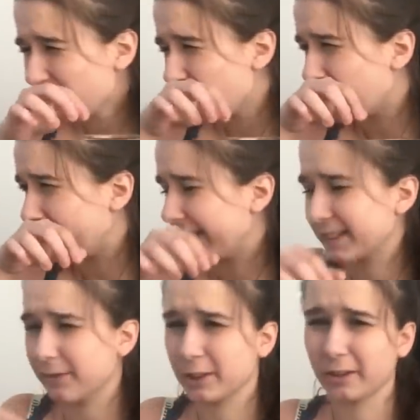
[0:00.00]
Och, jak
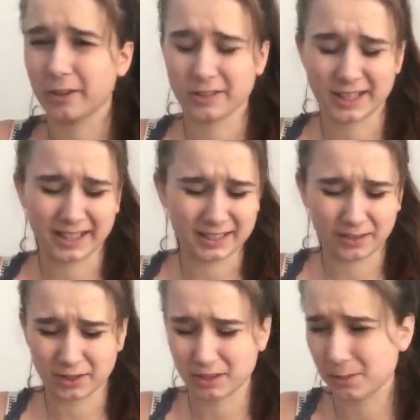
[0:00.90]
zawsze gorąca, jak
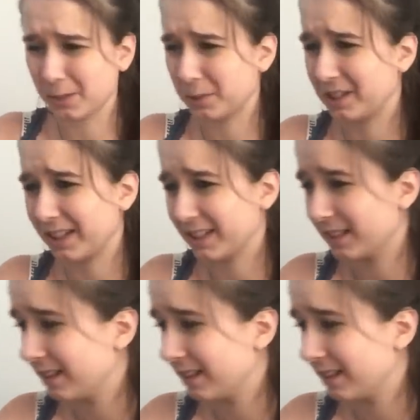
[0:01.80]
zawsze nie mogę poczekać.